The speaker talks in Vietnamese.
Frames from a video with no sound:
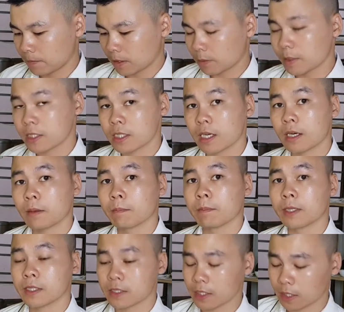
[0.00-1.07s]
thì bây giờ
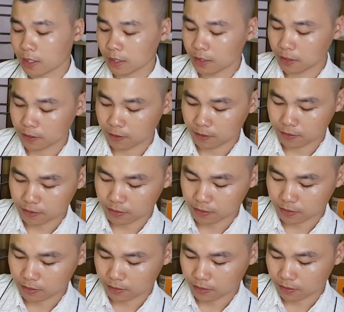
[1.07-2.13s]
mình sẽ
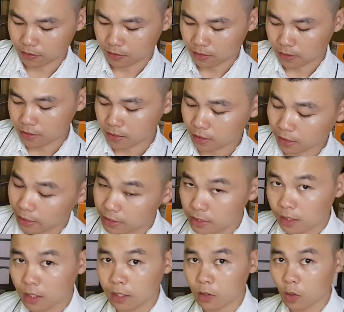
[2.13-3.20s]
ở trên ngay
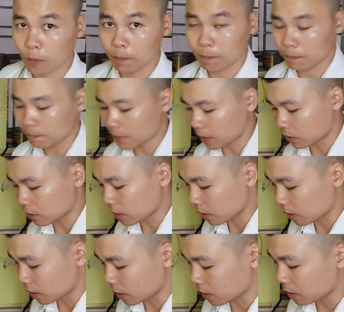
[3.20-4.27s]
trên thân hộp bạn có
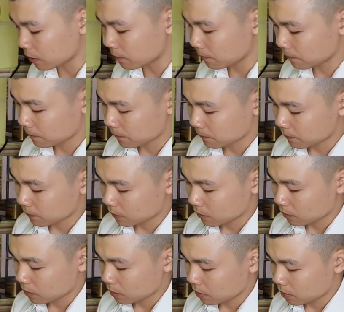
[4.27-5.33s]
thể thấy
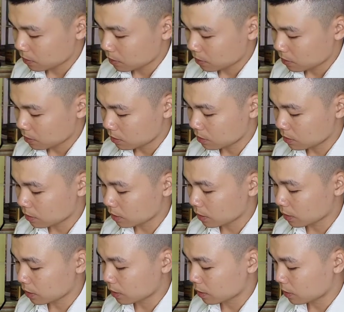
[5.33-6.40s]
những
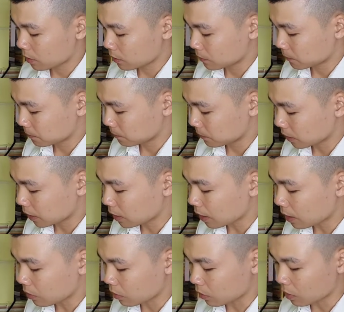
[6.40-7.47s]
cái tính
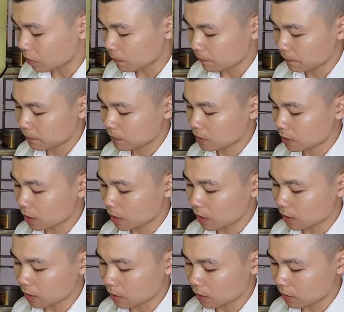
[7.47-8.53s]
năng của nó như
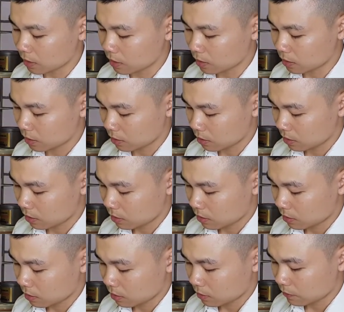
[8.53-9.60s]
là
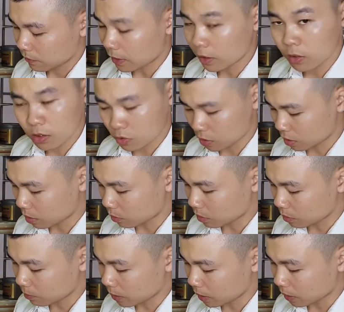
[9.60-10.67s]
phát hiện chuyển động
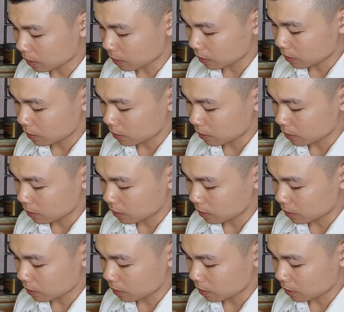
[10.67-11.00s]
thông minh này